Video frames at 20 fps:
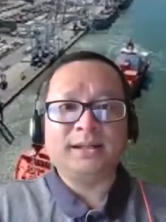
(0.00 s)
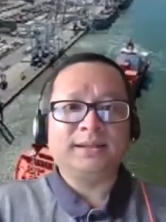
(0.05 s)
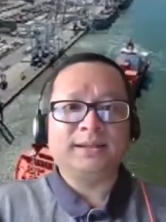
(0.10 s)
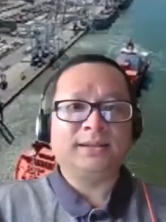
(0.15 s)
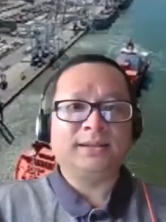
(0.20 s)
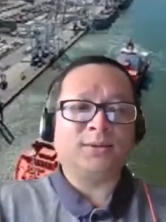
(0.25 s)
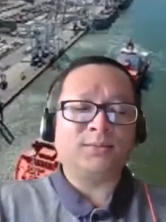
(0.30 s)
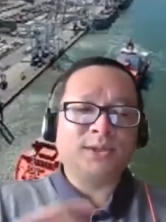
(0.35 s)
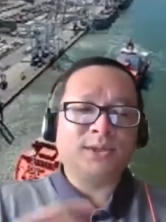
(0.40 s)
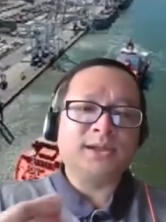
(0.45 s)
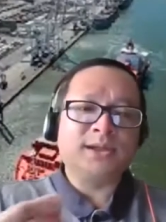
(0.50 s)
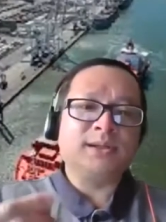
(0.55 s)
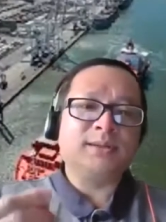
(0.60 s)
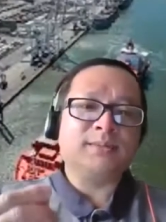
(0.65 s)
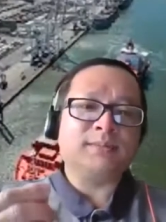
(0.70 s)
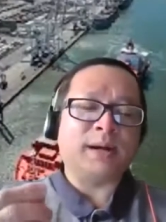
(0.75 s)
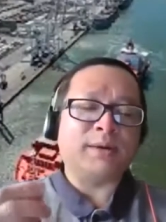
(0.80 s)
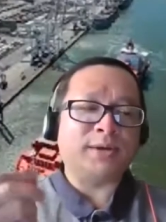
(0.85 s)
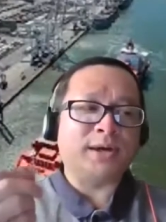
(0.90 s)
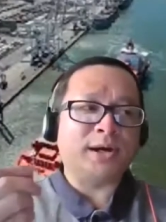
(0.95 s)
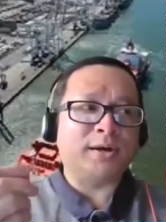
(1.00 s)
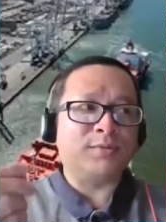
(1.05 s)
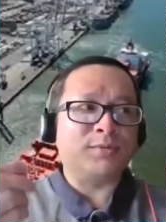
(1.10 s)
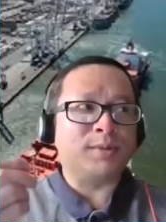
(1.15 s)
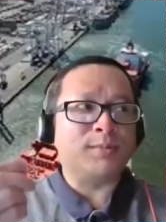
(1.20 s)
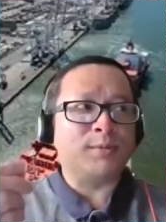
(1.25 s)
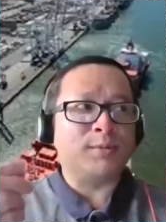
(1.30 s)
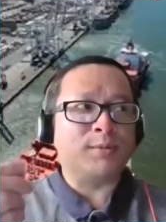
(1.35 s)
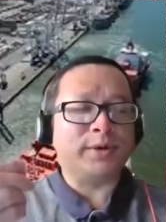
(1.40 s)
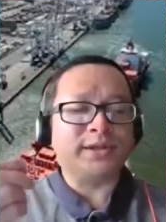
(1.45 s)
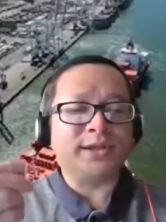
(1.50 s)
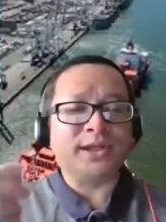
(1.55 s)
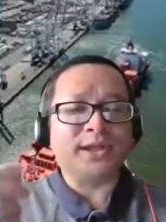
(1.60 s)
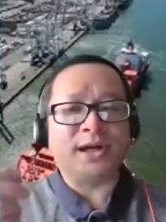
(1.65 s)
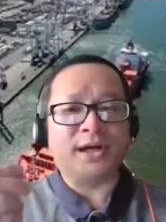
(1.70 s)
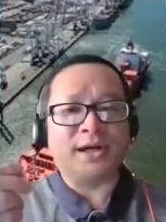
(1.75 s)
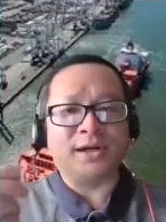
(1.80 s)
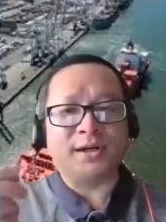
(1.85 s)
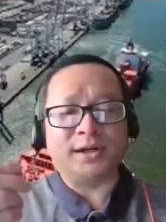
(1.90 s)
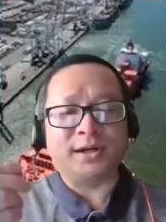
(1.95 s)
công thức bao giờ cũng có một cái
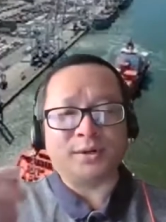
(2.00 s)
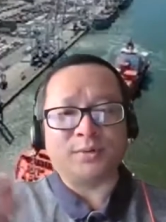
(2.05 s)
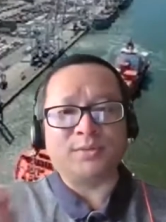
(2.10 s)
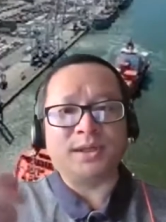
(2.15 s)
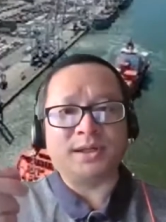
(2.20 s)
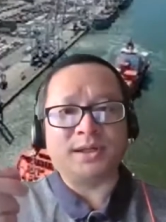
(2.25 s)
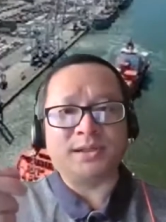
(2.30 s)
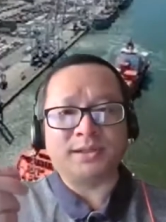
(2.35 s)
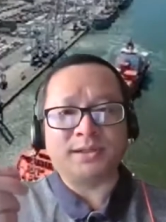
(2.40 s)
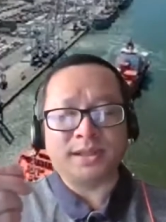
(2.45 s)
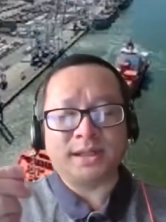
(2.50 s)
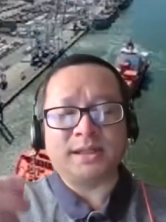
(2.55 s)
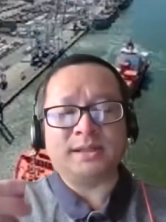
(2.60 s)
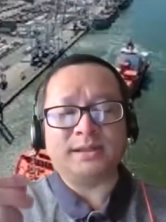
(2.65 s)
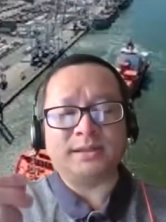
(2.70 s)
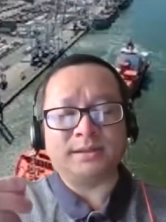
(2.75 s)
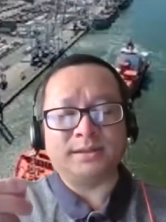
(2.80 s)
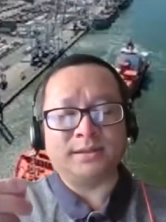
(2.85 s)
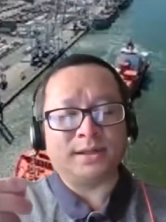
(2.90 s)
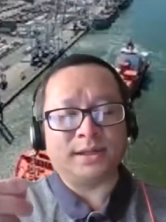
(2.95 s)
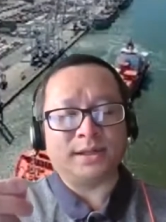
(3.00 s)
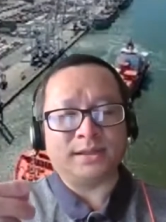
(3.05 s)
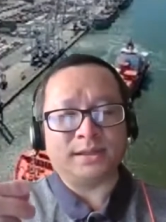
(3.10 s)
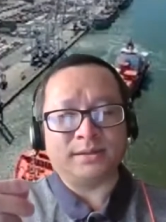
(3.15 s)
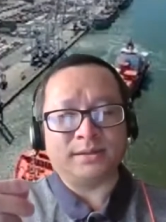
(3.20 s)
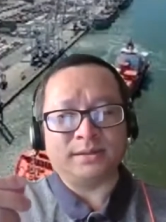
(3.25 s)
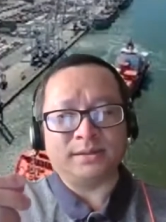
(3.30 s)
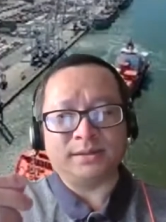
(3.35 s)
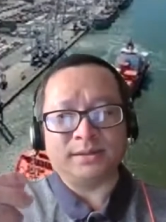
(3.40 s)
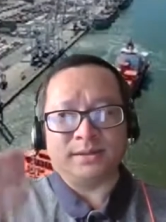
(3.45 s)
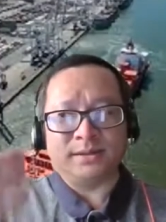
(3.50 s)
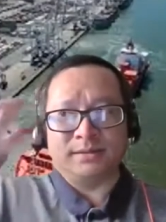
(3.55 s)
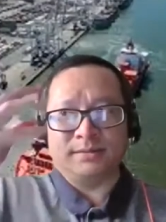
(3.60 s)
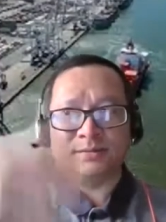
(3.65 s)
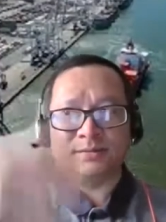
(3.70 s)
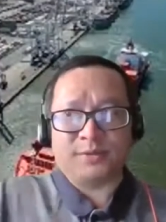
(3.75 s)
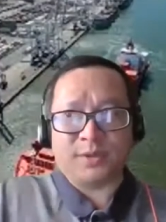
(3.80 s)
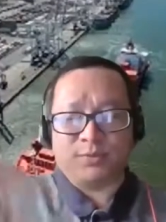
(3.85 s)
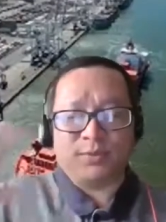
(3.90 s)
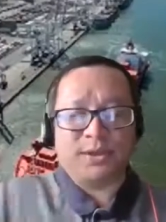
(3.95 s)
tờ gọi là công thức trên gọi là ờ,
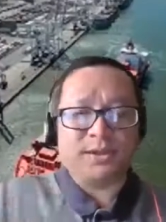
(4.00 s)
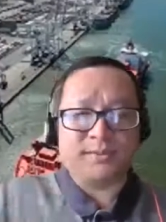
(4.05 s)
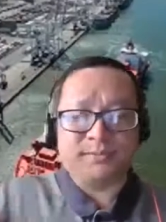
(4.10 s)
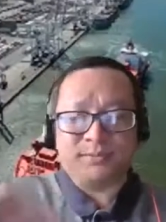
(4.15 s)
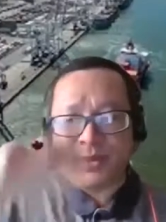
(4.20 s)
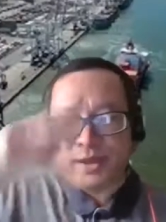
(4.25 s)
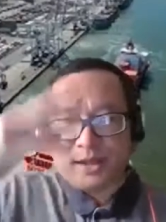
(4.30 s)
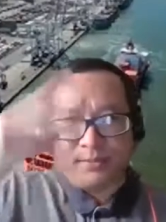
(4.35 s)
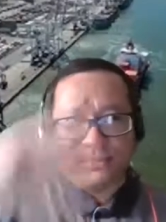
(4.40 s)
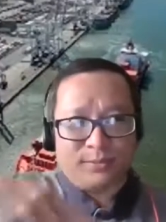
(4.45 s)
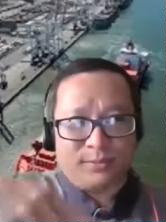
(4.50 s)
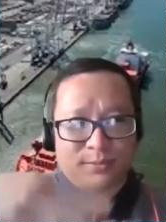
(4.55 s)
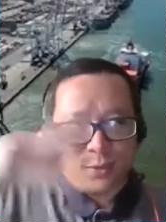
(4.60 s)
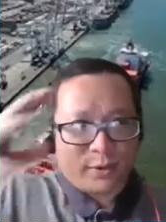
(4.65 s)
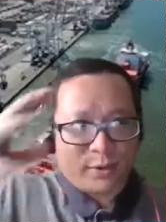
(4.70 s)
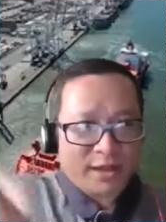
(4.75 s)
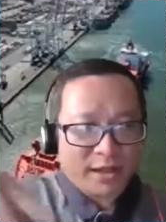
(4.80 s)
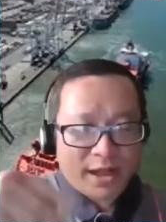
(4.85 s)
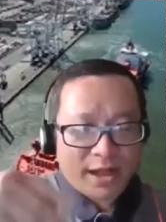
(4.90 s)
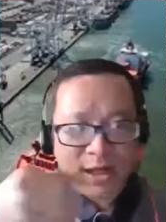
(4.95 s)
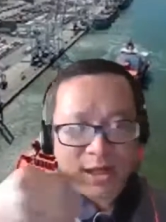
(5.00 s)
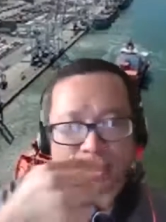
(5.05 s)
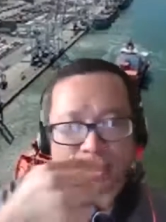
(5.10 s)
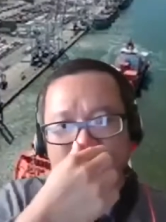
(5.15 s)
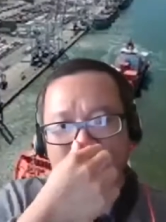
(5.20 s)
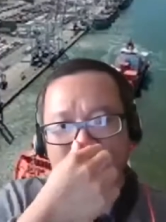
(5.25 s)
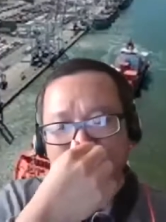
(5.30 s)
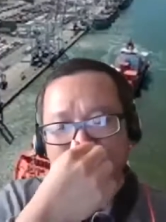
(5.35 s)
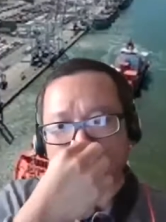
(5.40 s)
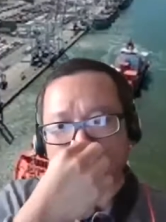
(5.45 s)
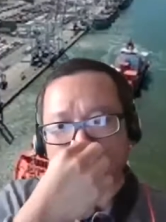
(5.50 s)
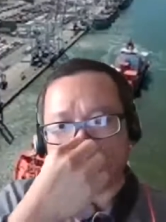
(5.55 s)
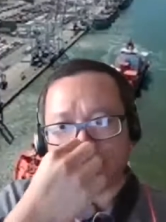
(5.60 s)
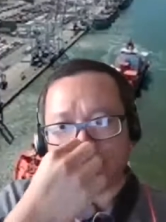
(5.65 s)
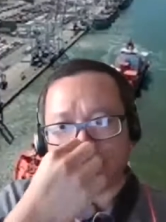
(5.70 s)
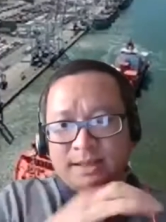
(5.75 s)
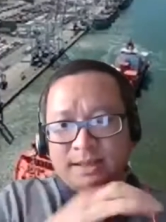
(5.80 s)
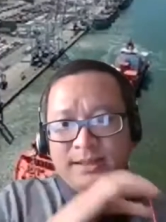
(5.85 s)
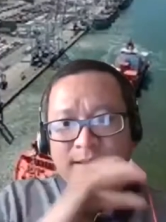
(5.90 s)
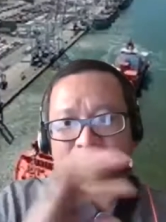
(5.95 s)
công thức một cái tờ mà chỉ
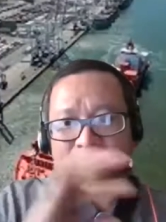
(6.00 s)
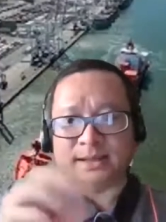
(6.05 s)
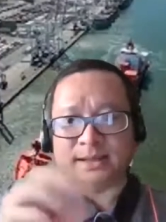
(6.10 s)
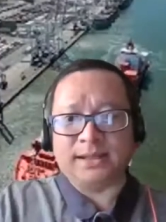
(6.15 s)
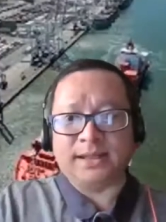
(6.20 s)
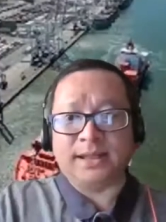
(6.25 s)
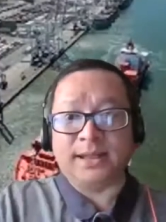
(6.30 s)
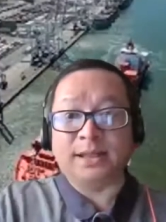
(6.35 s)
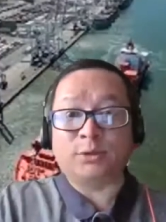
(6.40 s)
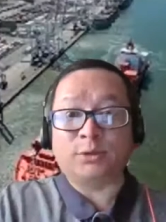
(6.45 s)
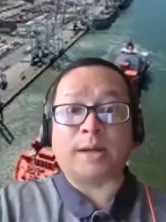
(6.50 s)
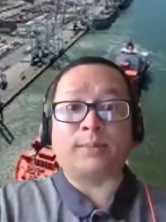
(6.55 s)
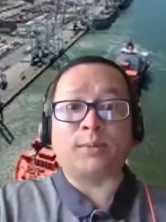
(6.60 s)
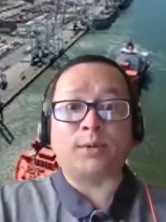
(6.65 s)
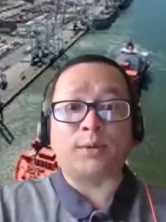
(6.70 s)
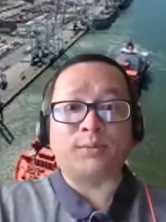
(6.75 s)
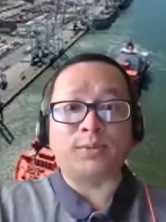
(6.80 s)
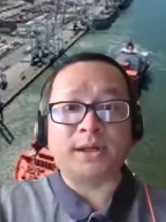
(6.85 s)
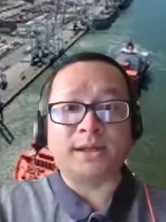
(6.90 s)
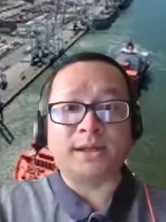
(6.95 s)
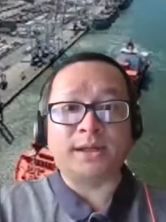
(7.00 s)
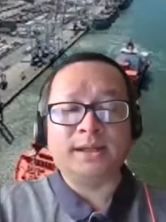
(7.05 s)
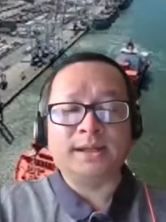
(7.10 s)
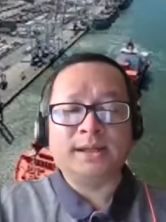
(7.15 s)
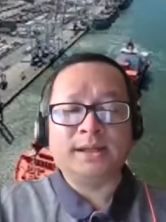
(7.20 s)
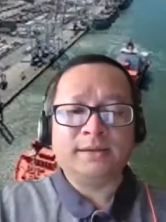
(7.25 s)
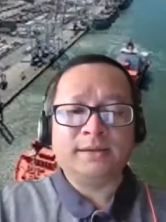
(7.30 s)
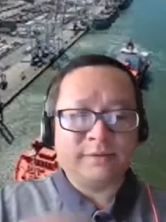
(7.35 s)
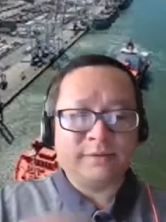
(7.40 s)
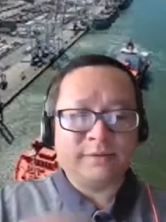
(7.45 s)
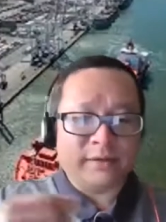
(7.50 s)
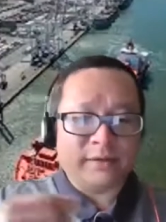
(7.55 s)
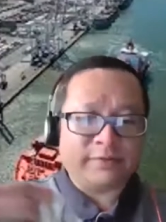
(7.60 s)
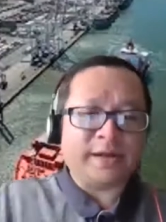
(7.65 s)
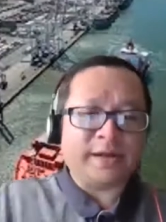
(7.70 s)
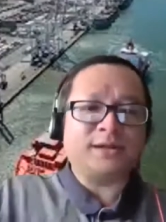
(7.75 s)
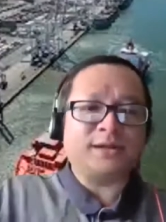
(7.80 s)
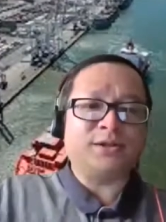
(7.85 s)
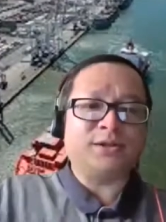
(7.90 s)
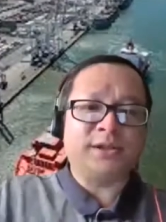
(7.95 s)
chỉ chỉ chỉ ghi toàn bộ công thức và
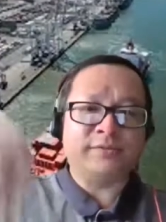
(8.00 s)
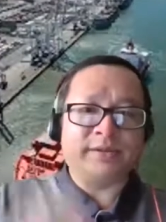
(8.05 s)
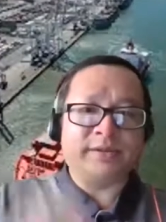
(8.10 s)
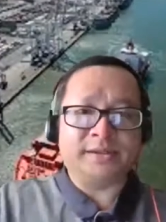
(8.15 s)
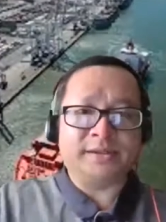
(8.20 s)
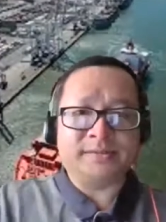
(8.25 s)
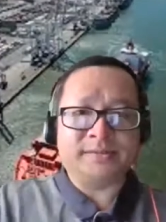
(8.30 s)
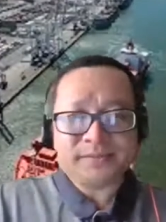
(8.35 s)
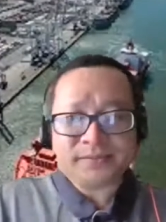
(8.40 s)
phát cho sinh viên